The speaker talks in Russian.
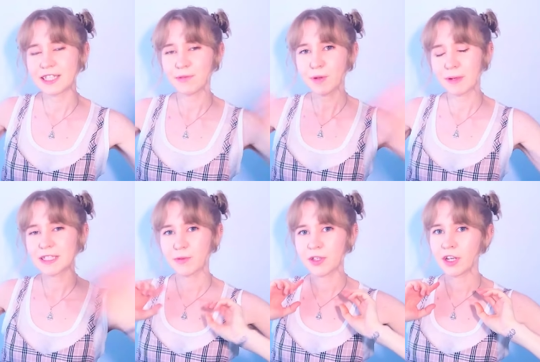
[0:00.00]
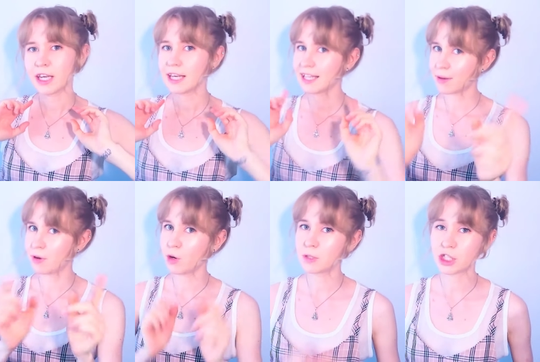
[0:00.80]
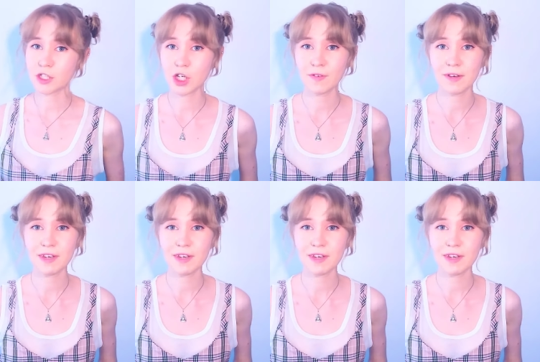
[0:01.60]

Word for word: Всем добра, с вами Тори, и добро пожаловать в новое